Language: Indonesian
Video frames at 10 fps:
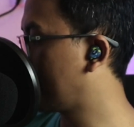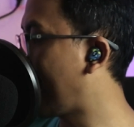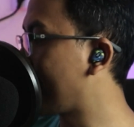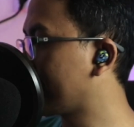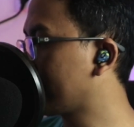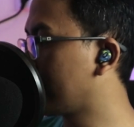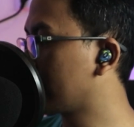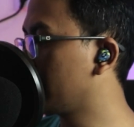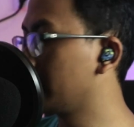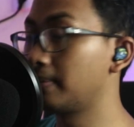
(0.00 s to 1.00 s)
karet
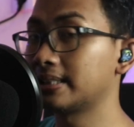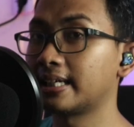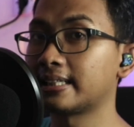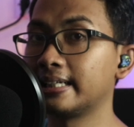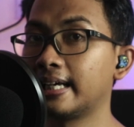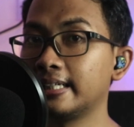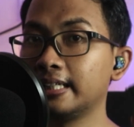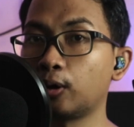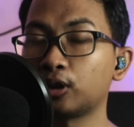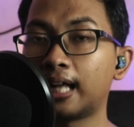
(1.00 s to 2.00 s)
atau earbuds yang tadi ada
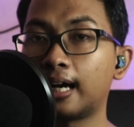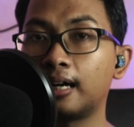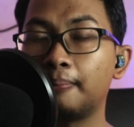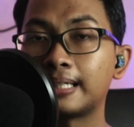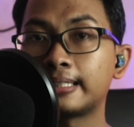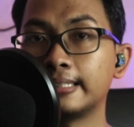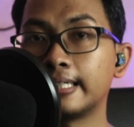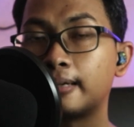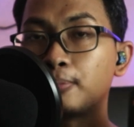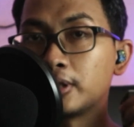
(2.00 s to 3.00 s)
di kotak
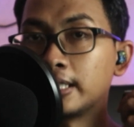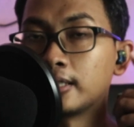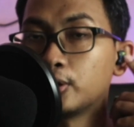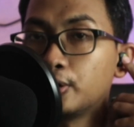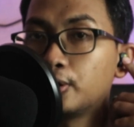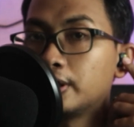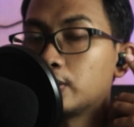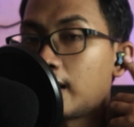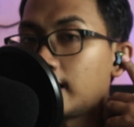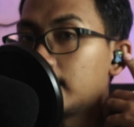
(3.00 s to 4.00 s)
kemasannya yang putih itu,
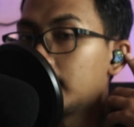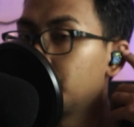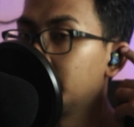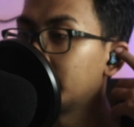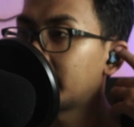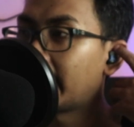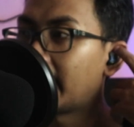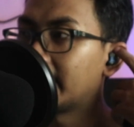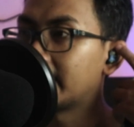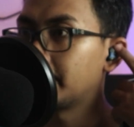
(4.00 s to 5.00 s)
itu akan lebih
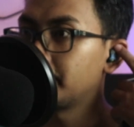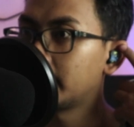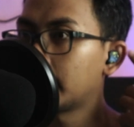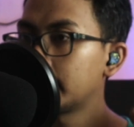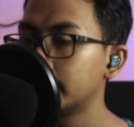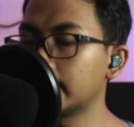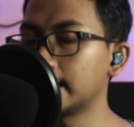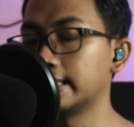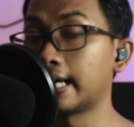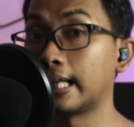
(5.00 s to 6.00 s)
kayak ada gripnya lagi ke
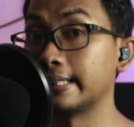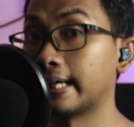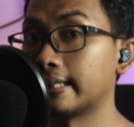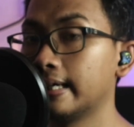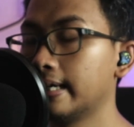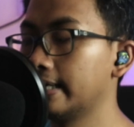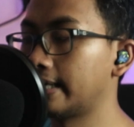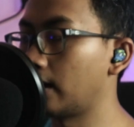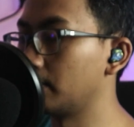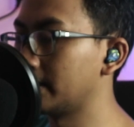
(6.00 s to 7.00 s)
telinga kalian.
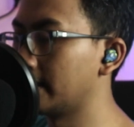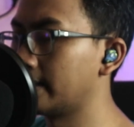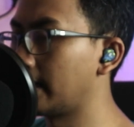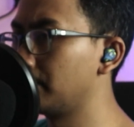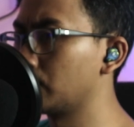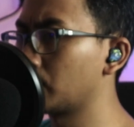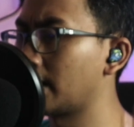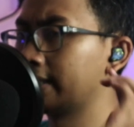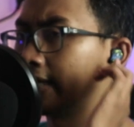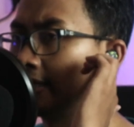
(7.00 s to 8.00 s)
Nah, kalau misalnya menurut
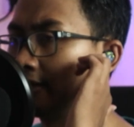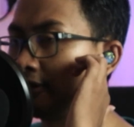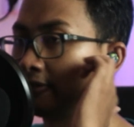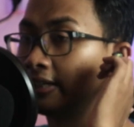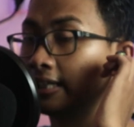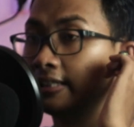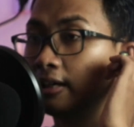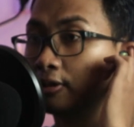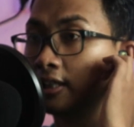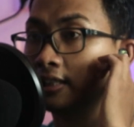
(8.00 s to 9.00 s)
kalian kayak gini fine-fine aja,
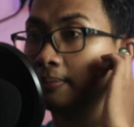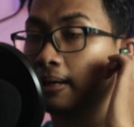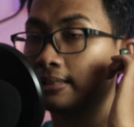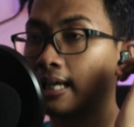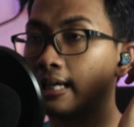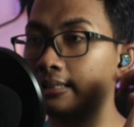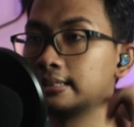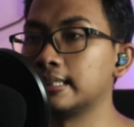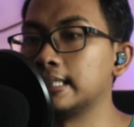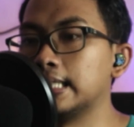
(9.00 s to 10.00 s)
yang gak usah dipasangin
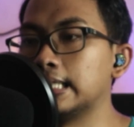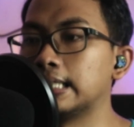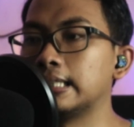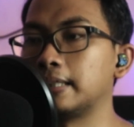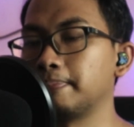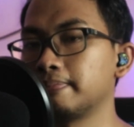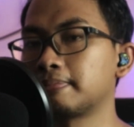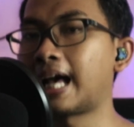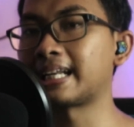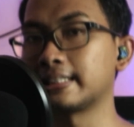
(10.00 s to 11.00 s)
si
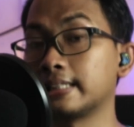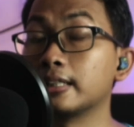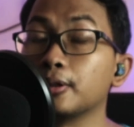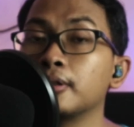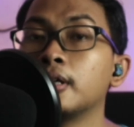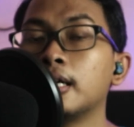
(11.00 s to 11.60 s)
grip karetnya itu.